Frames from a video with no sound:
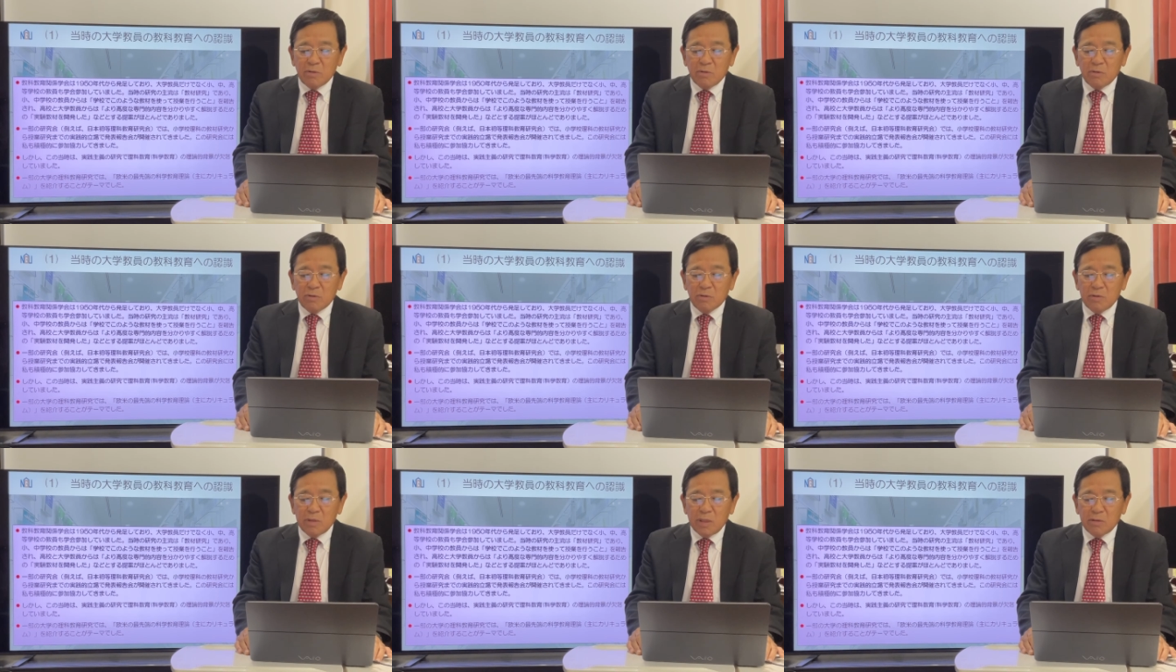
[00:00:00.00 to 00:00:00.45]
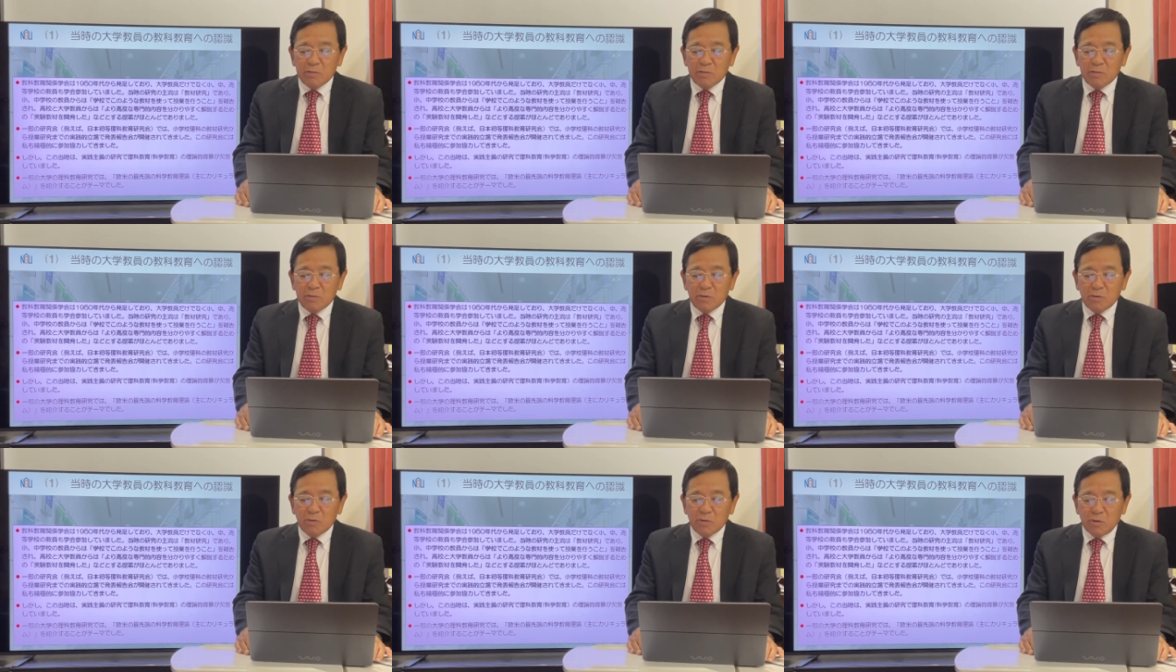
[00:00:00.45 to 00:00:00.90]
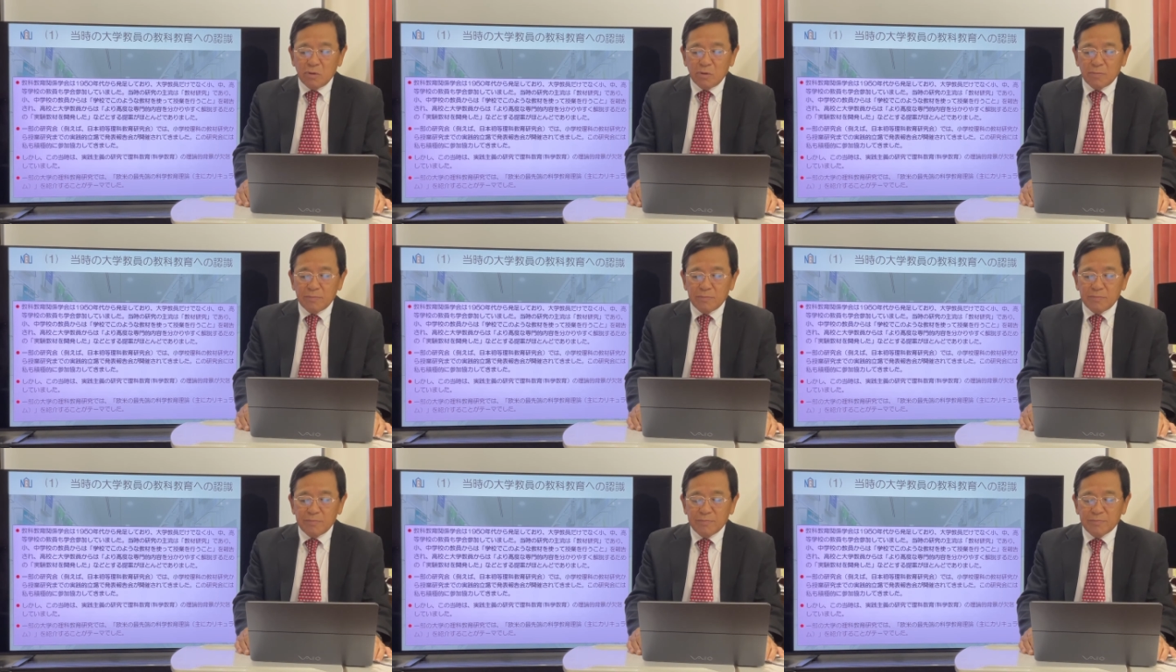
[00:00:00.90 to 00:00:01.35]
行うこと
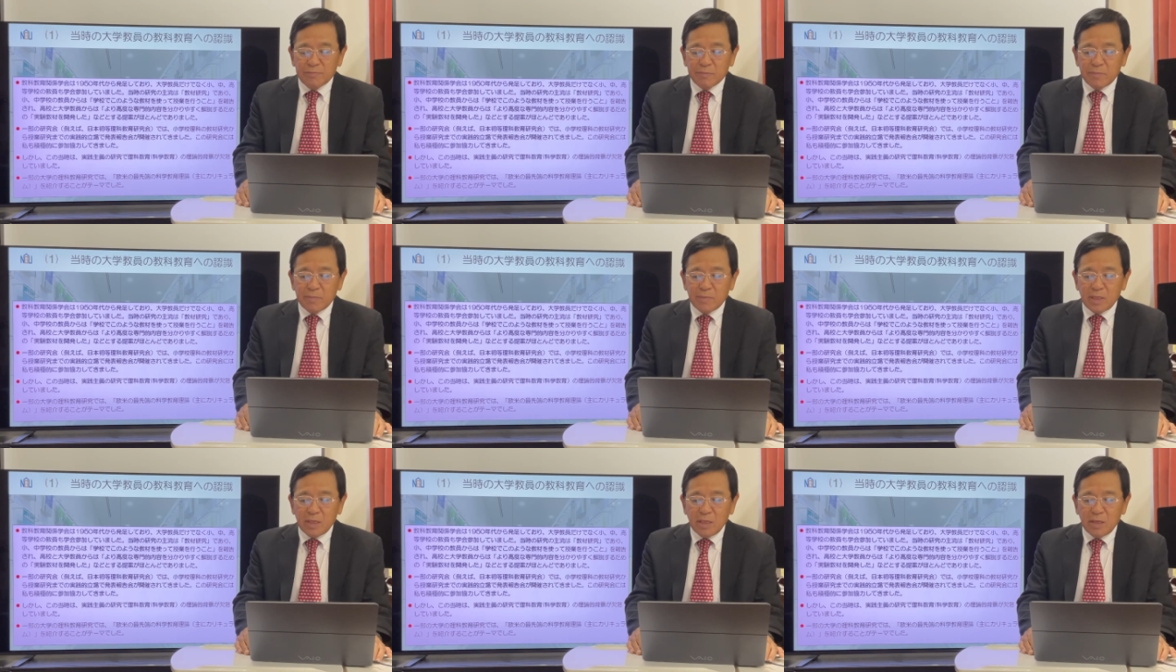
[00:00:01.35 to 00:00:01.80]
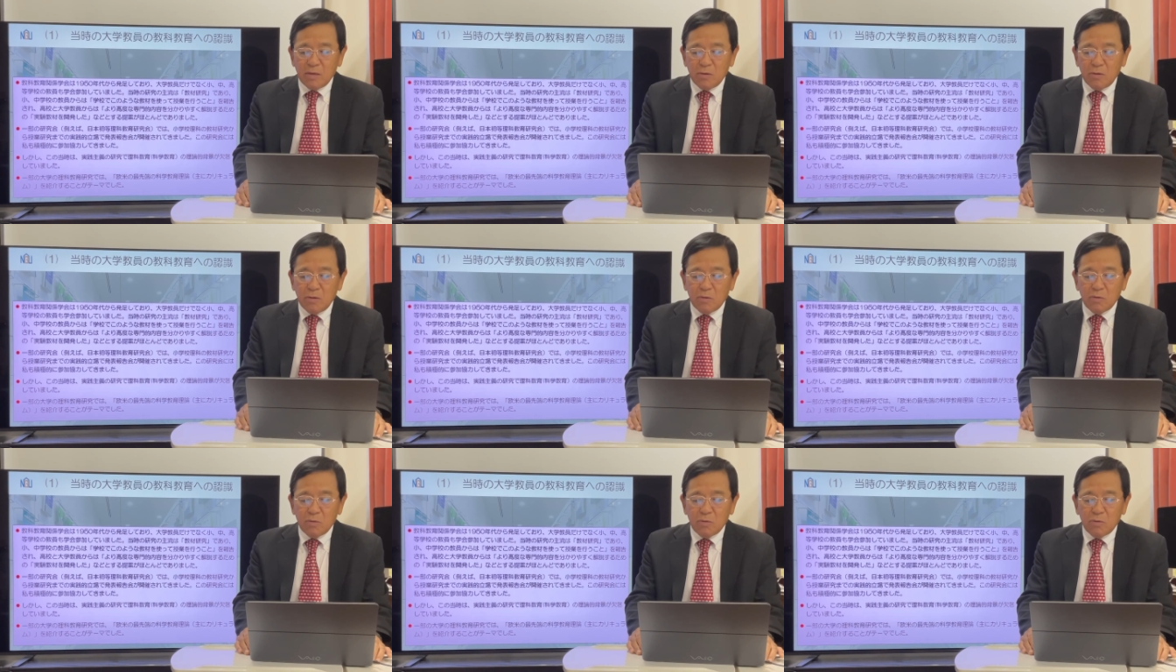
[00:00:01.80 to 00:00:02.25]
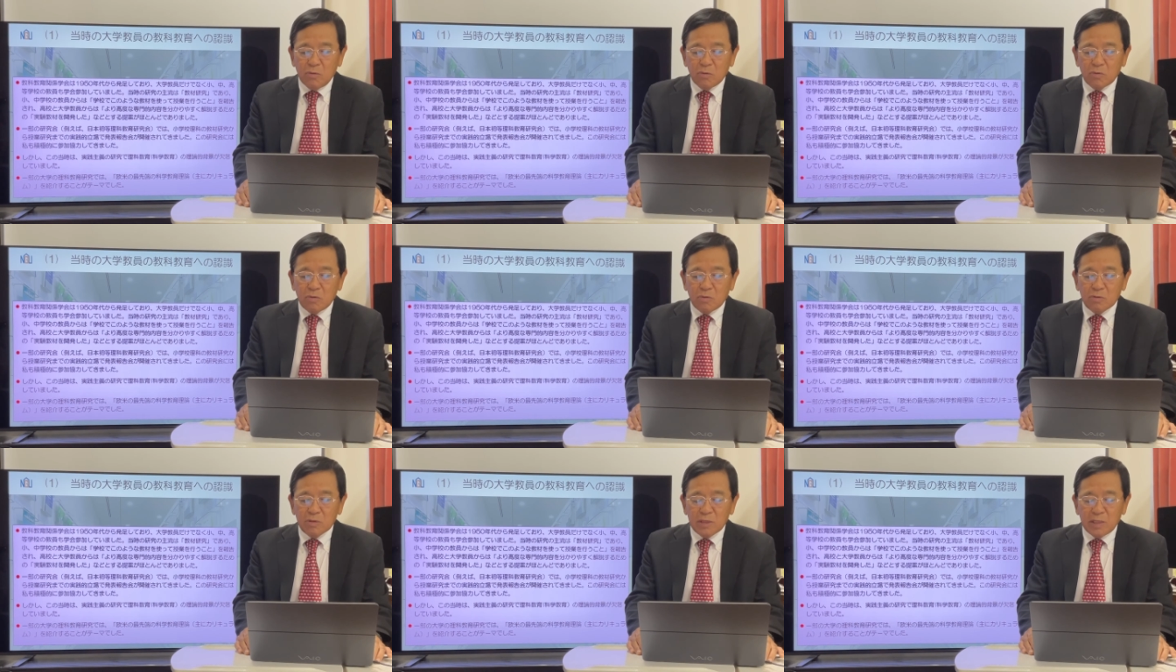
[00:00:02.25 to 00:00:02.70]
を報
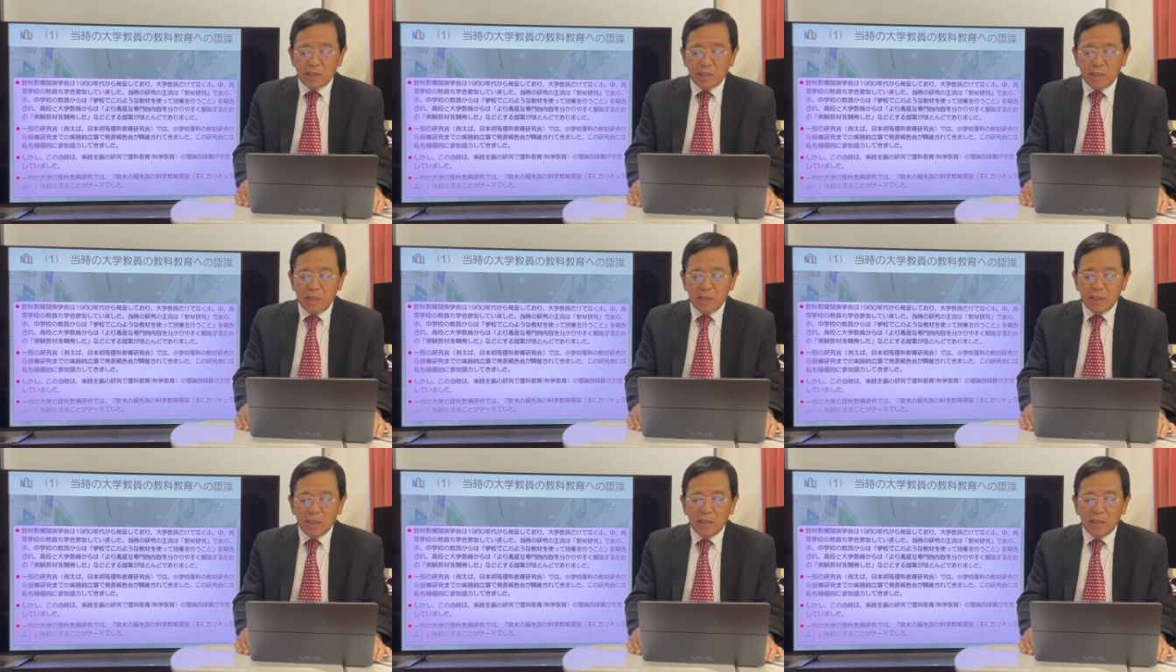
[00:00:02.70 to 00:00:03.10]
告され